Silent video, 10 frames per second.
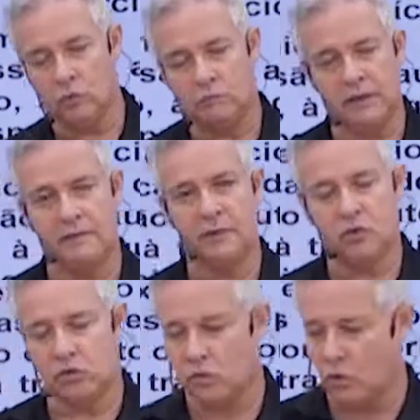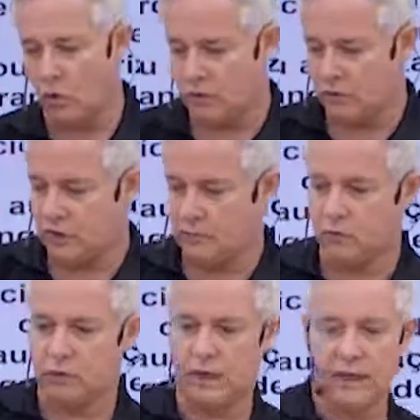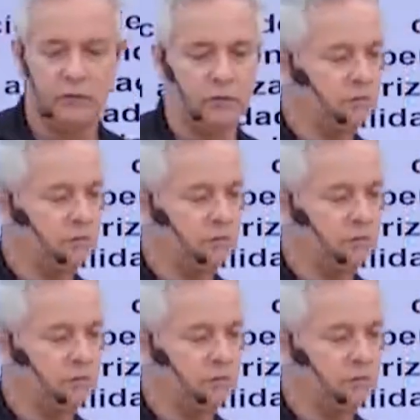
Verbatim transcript: previsto no Código Tributário